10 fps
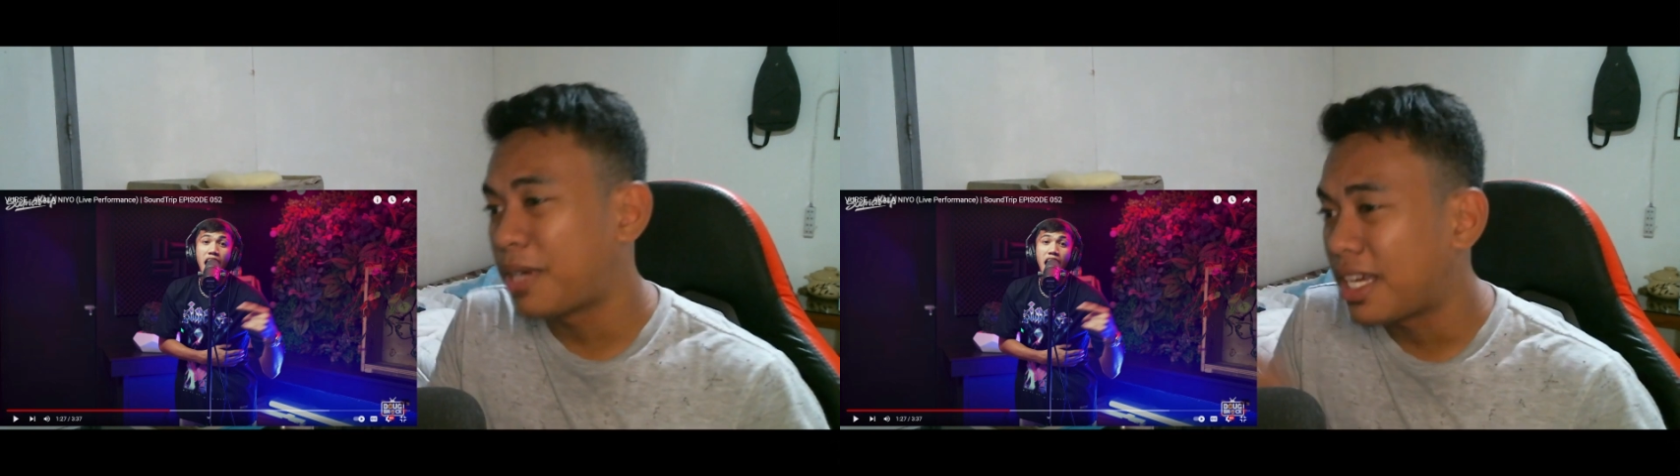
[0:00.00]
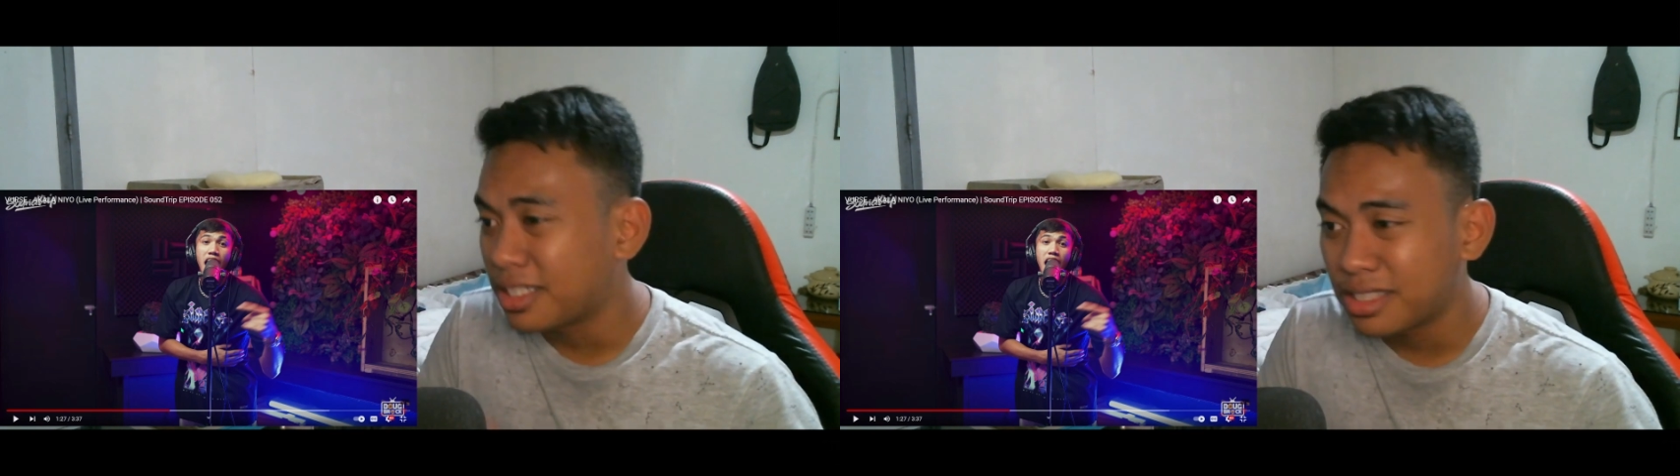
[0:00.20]

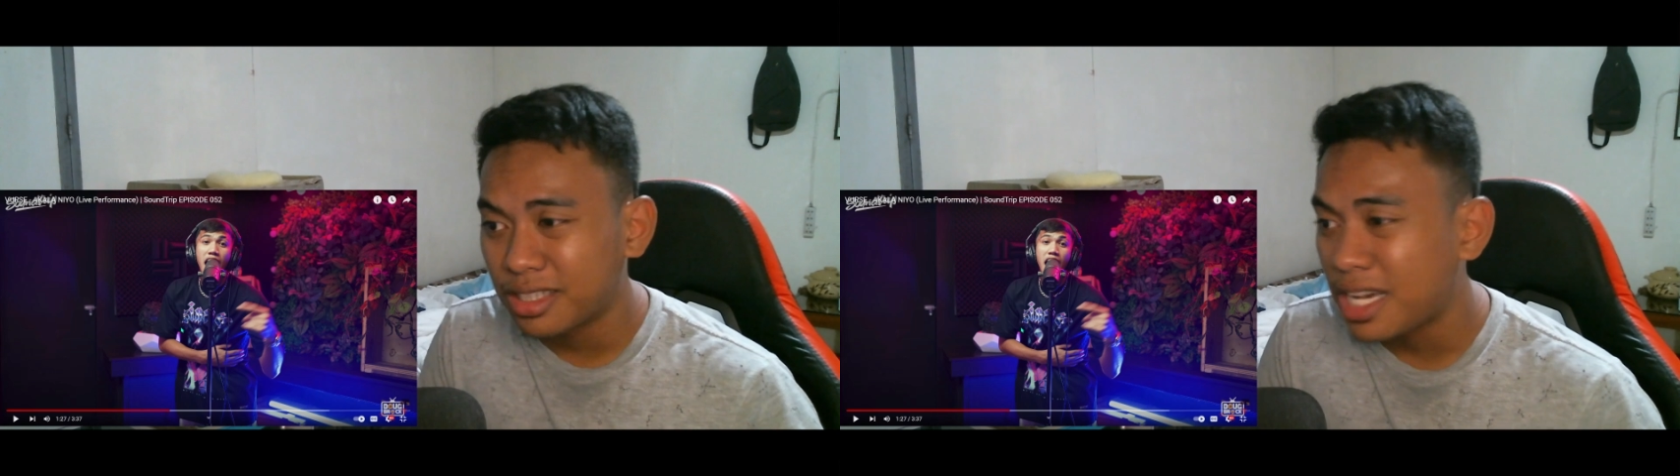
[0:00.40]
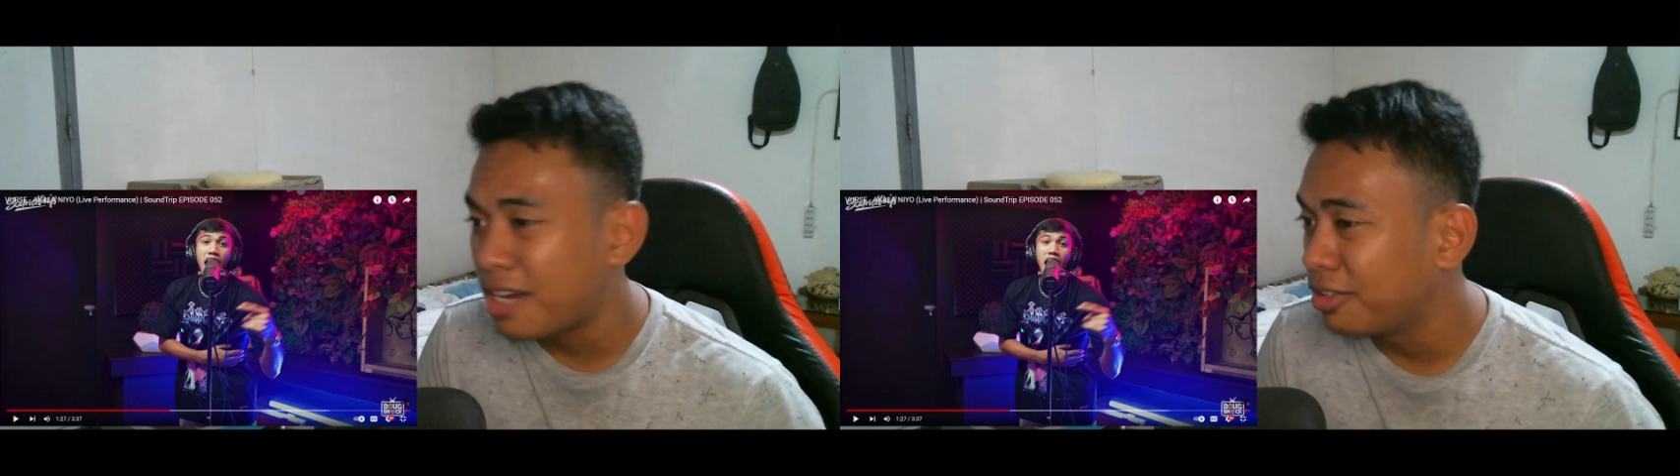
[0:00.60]
para sa
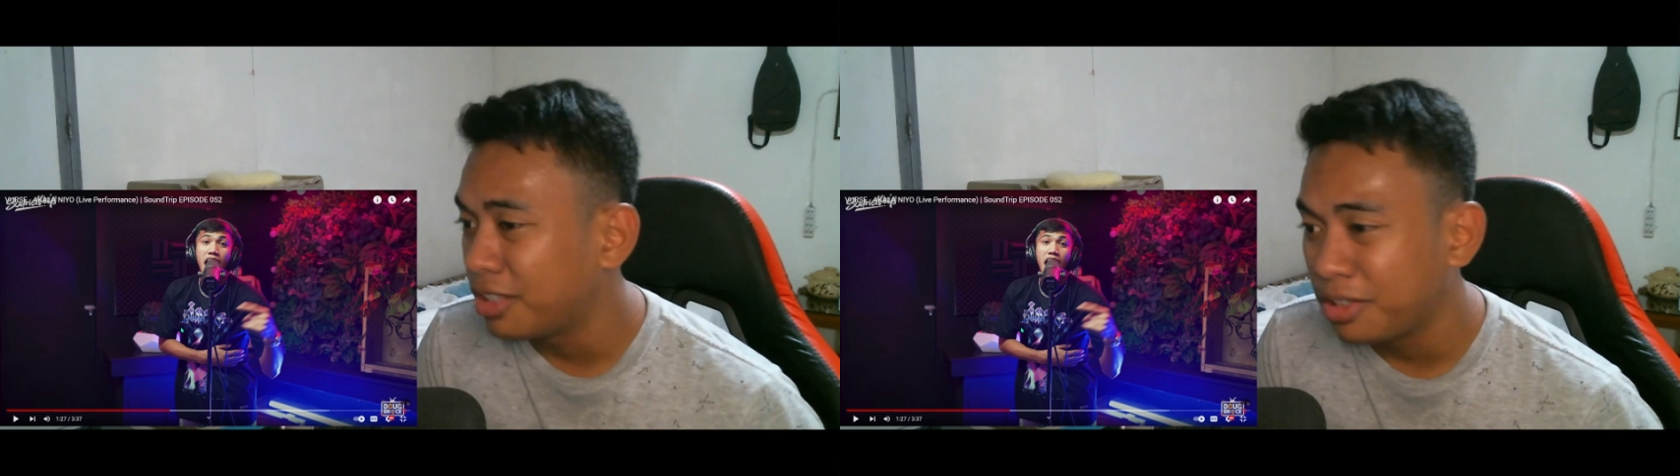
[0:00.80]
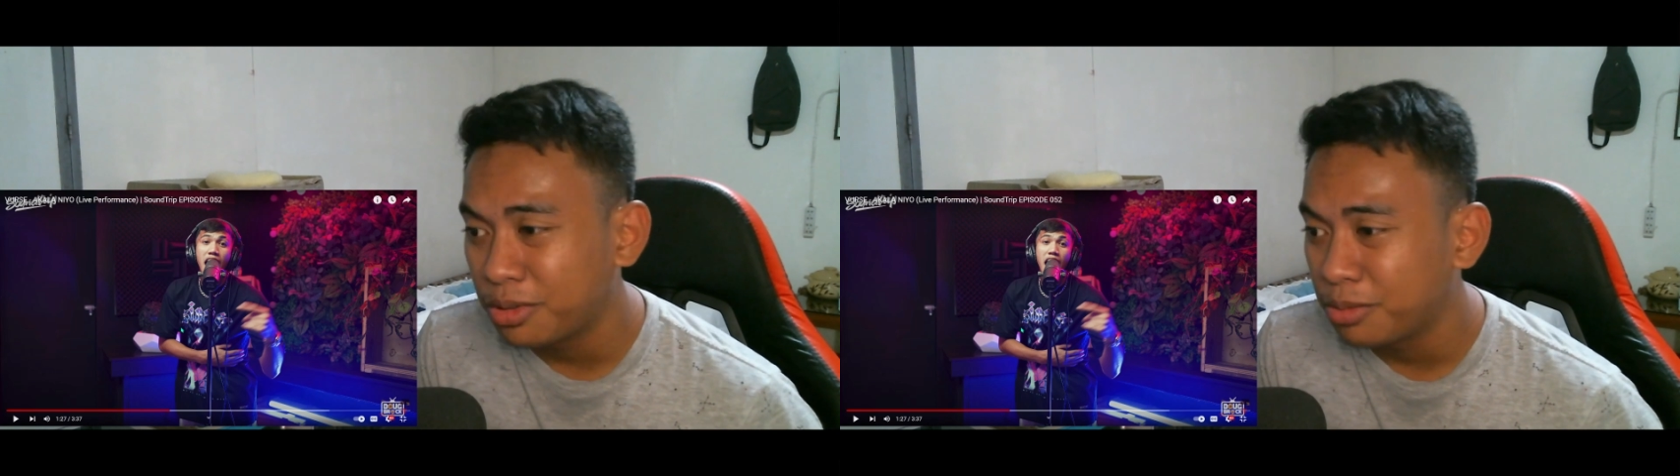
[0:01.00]
tao na
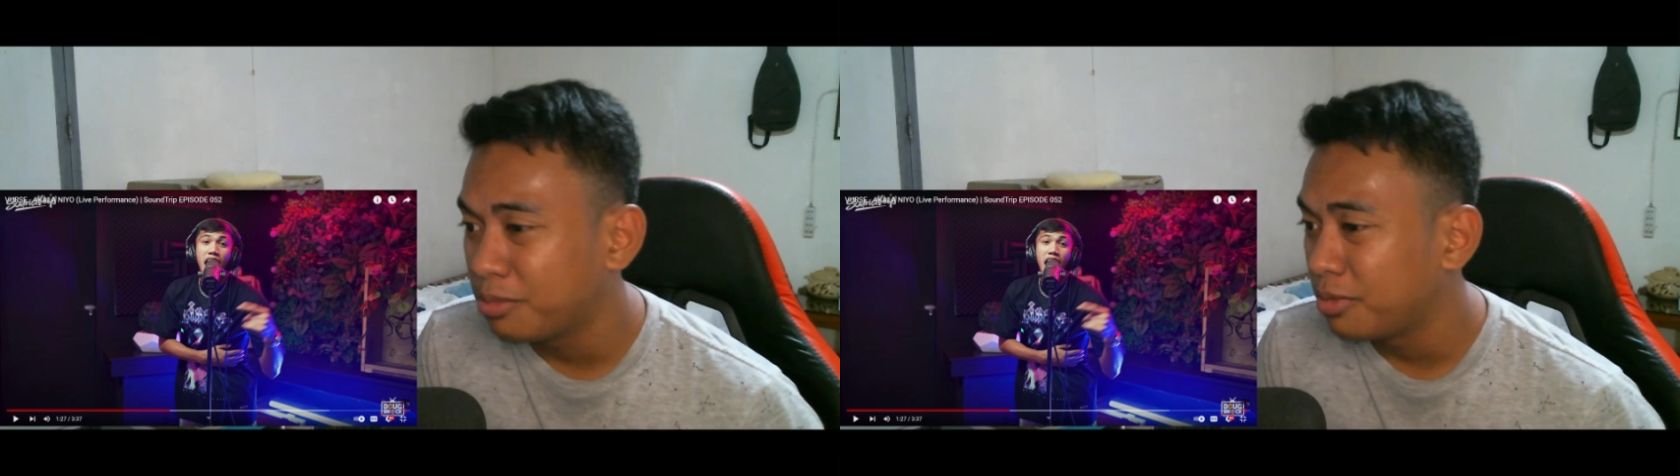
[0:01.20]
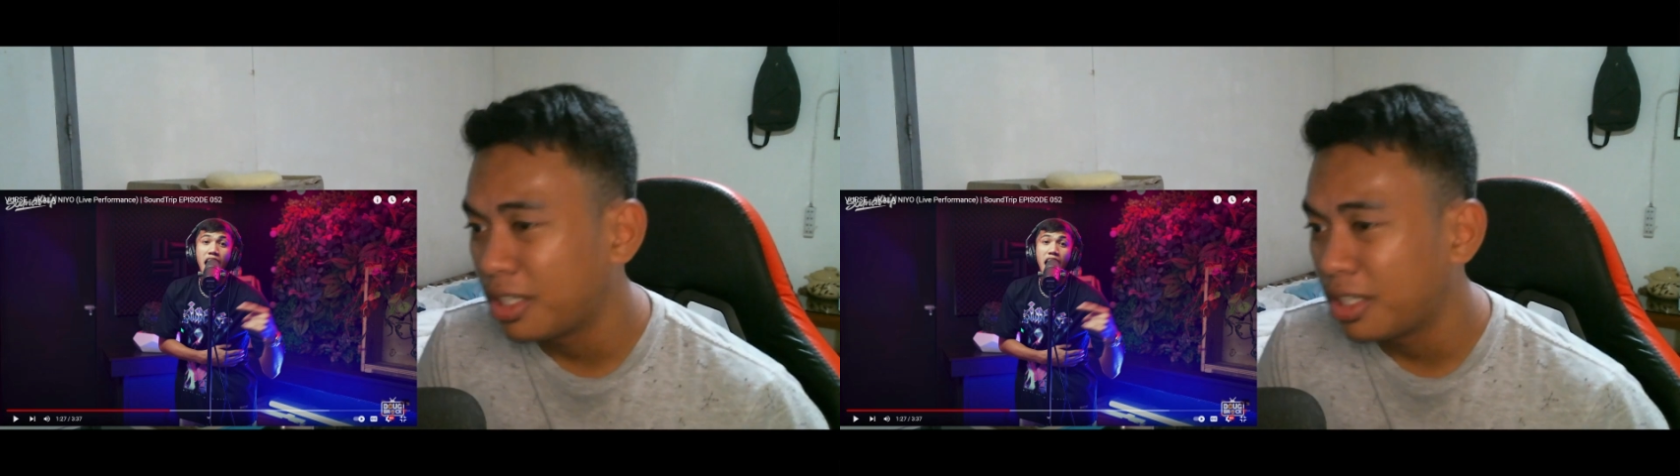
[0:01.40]
yun.